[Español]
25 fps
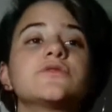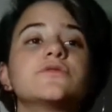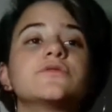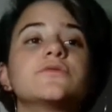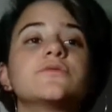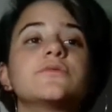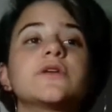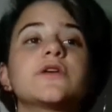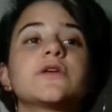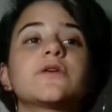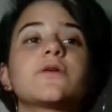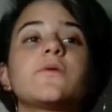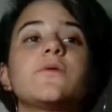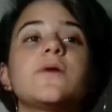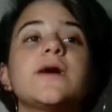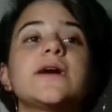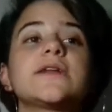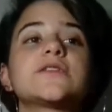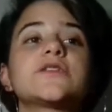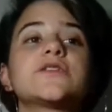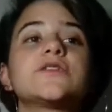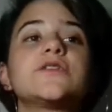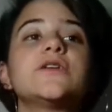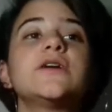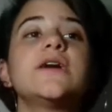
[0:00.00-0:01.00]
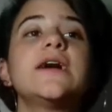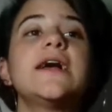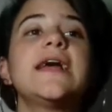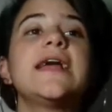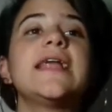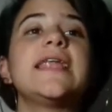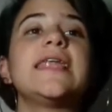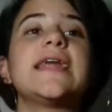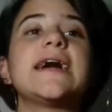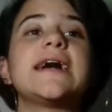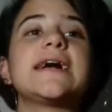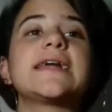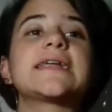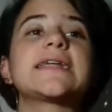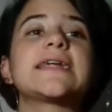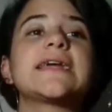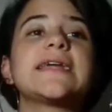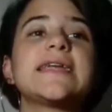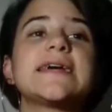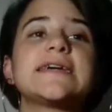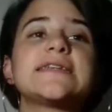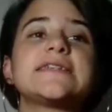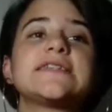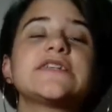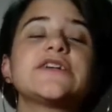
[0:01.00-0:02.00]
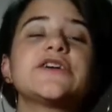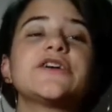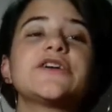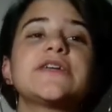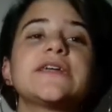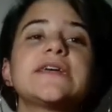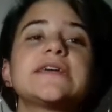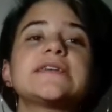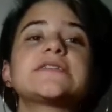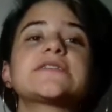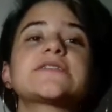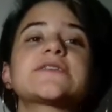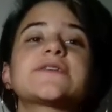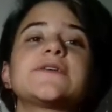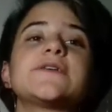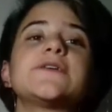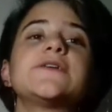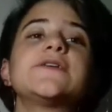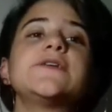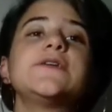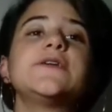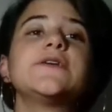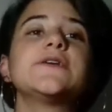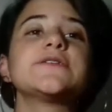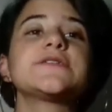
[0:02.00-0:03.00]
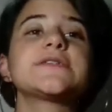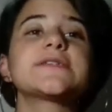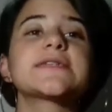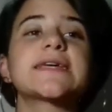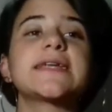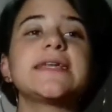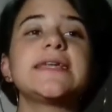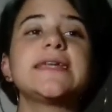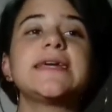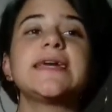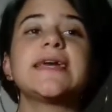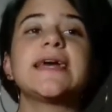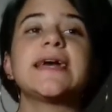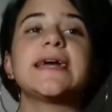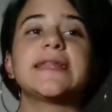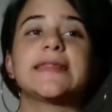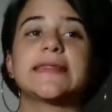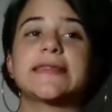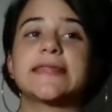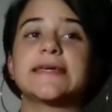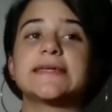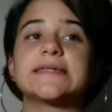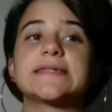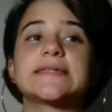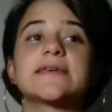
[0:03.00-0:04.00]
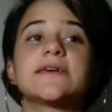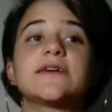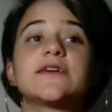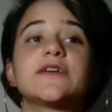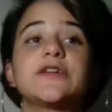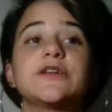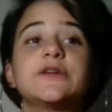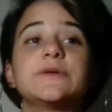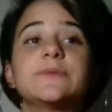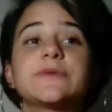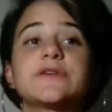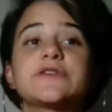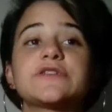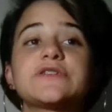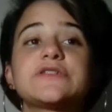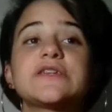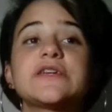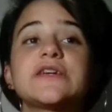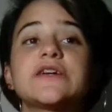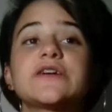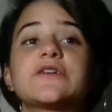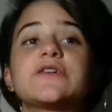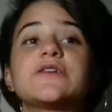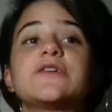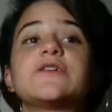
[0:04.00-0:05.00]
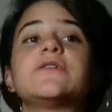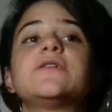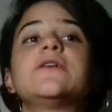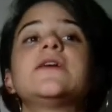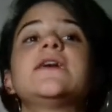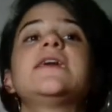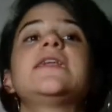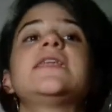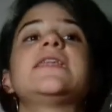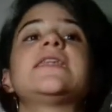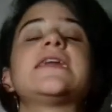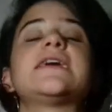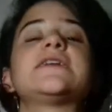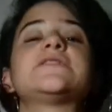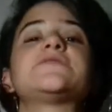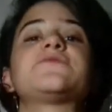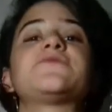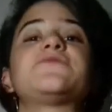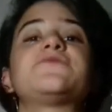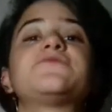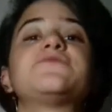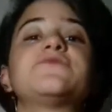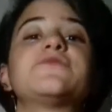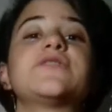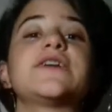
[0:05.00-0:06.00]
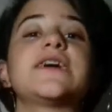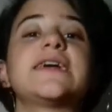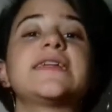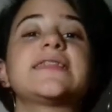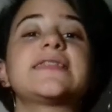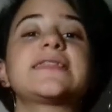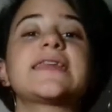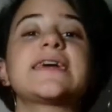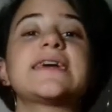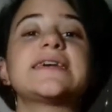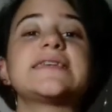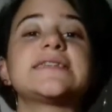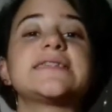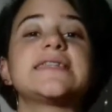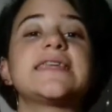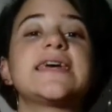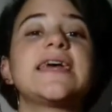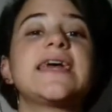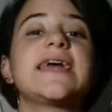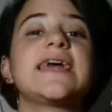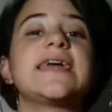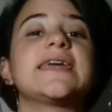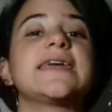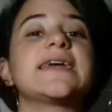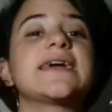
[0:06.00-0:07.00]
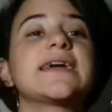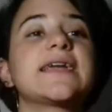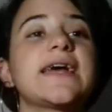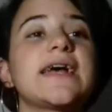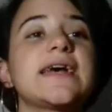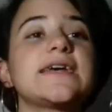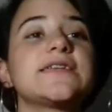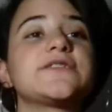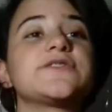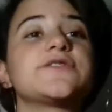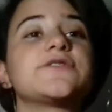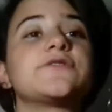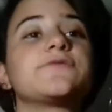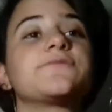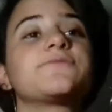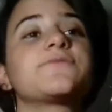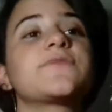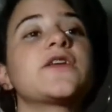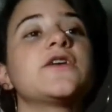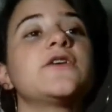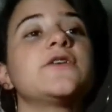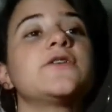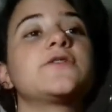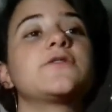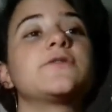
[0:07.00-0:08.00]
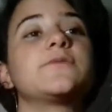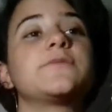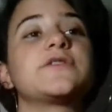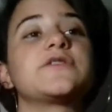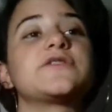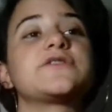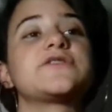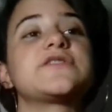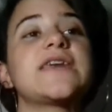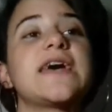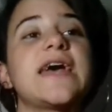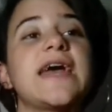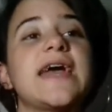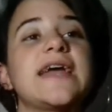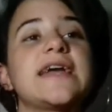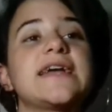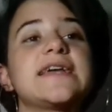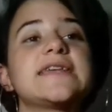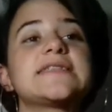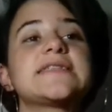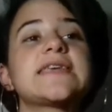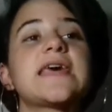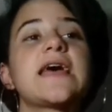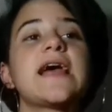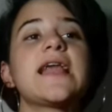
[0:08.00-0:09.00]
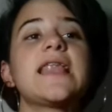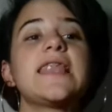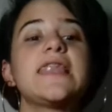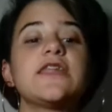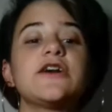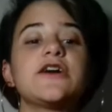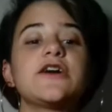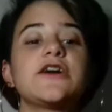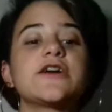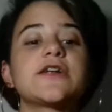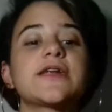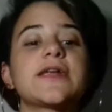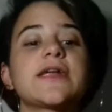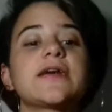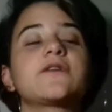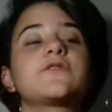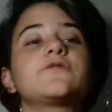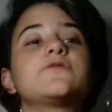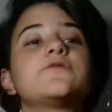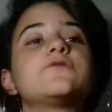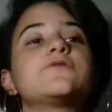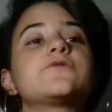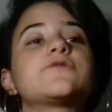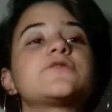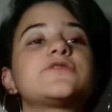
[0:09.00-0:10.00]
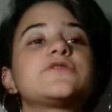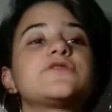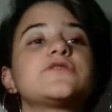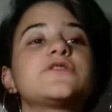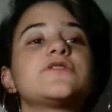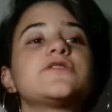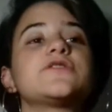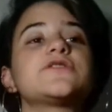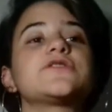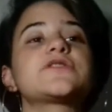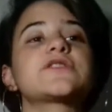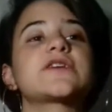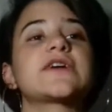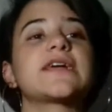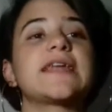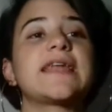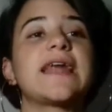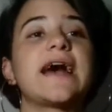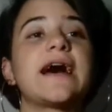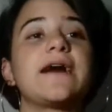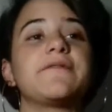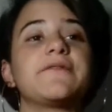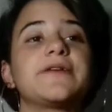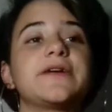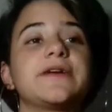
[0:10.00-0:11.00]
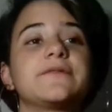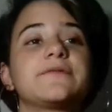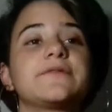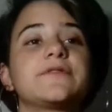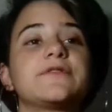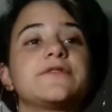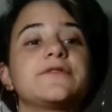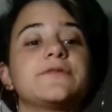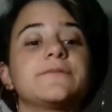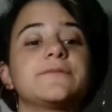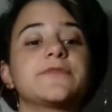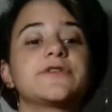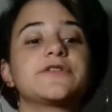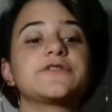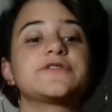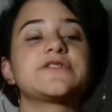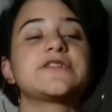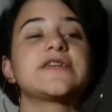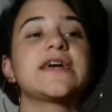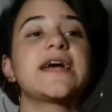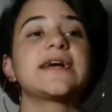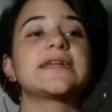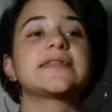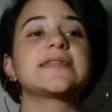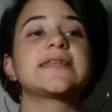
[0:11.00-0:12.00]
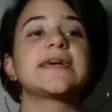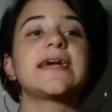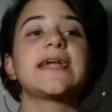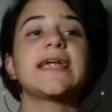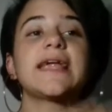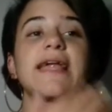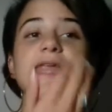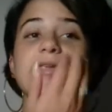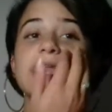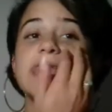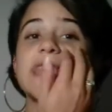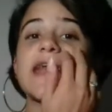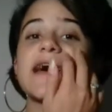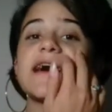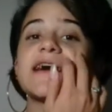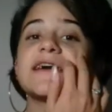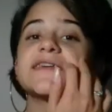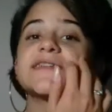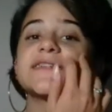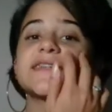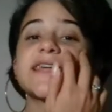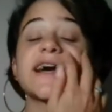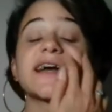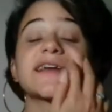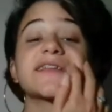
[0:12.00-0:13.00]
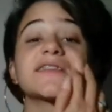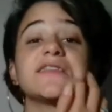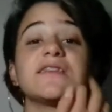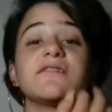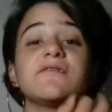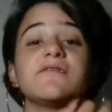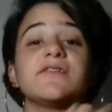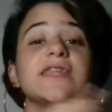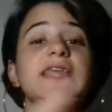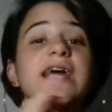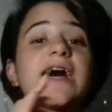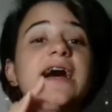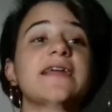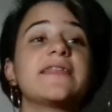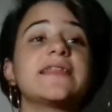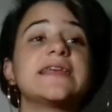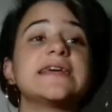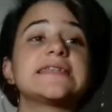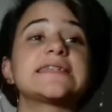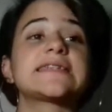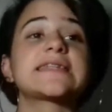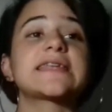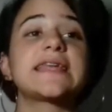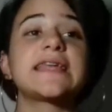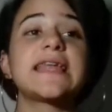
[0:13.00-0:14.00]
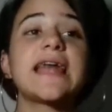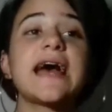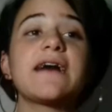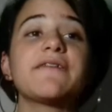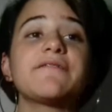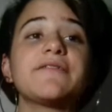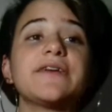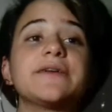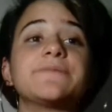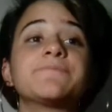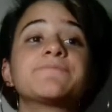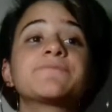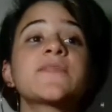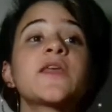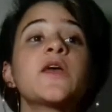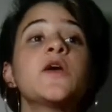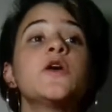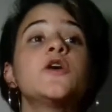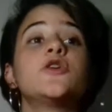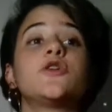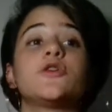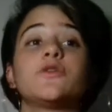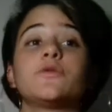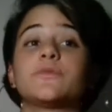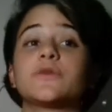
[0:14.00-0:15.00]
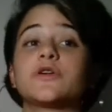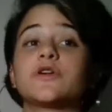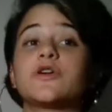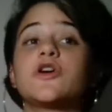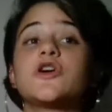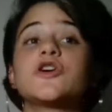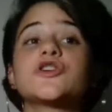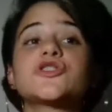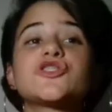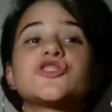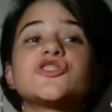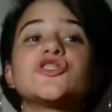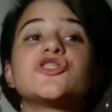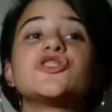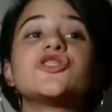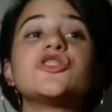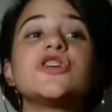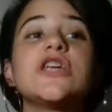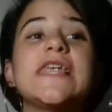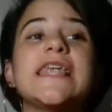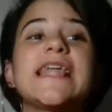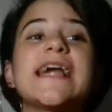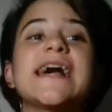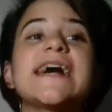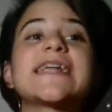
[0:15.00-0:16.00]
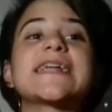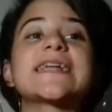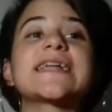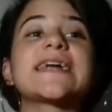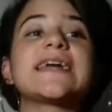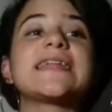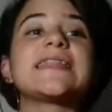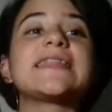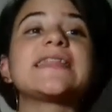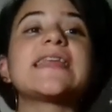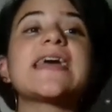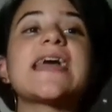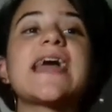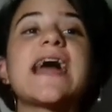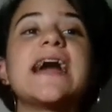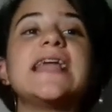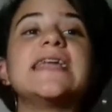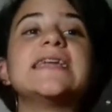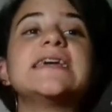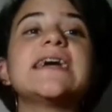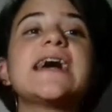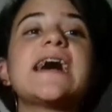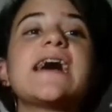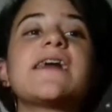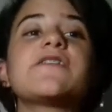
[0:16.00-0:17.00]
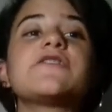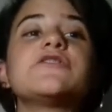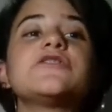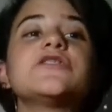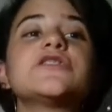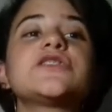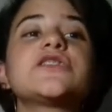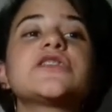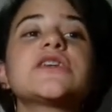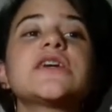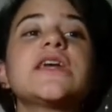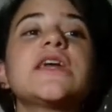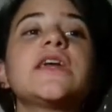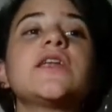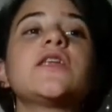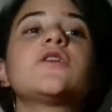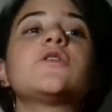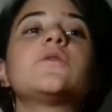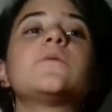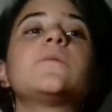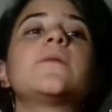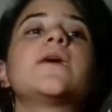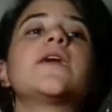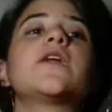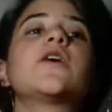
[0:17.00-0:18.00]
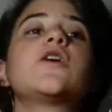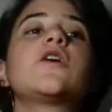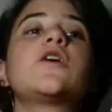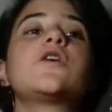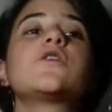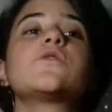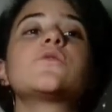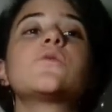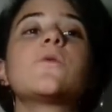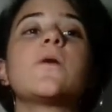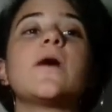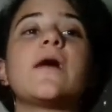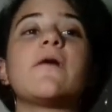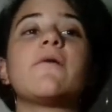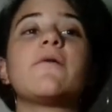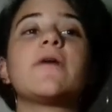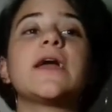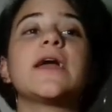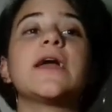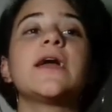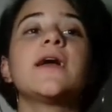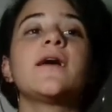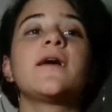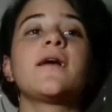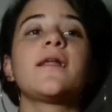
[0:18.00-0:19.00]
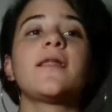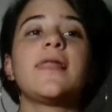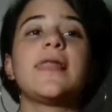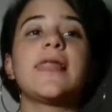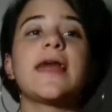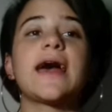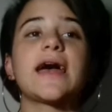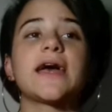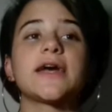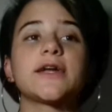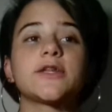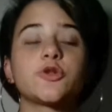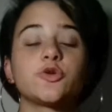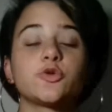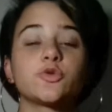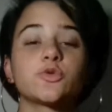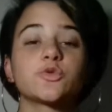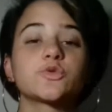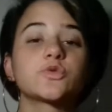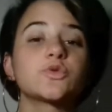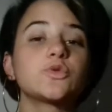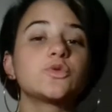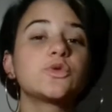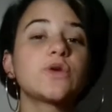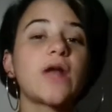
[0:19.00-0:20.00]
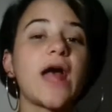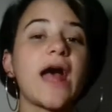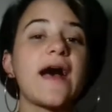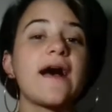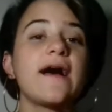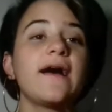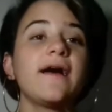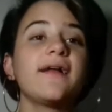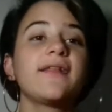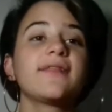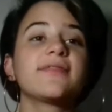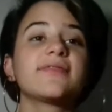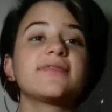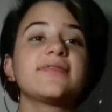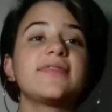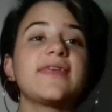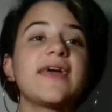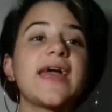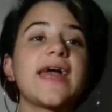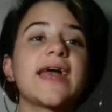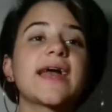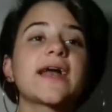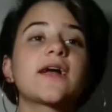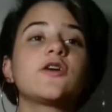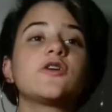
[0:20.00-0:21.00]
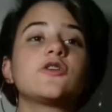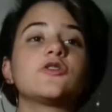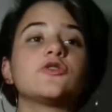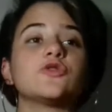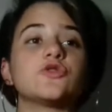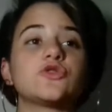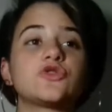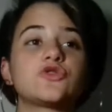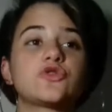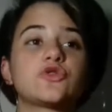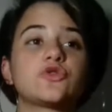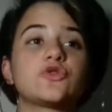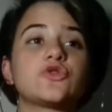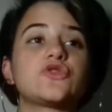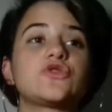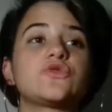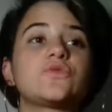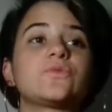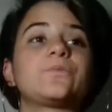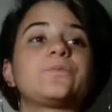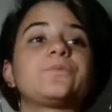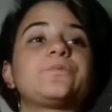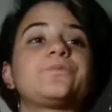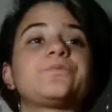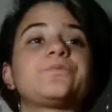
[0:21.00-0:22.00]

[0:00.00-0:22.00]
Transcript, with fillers: Número 4. Las relaciones con los clientes. Número 5. Las fuentes de ingreso. Número 6. Los recursos clave. Número 7. Las actividades clave. Número 8. La red de aliados. Y número 9. La estructura de costos.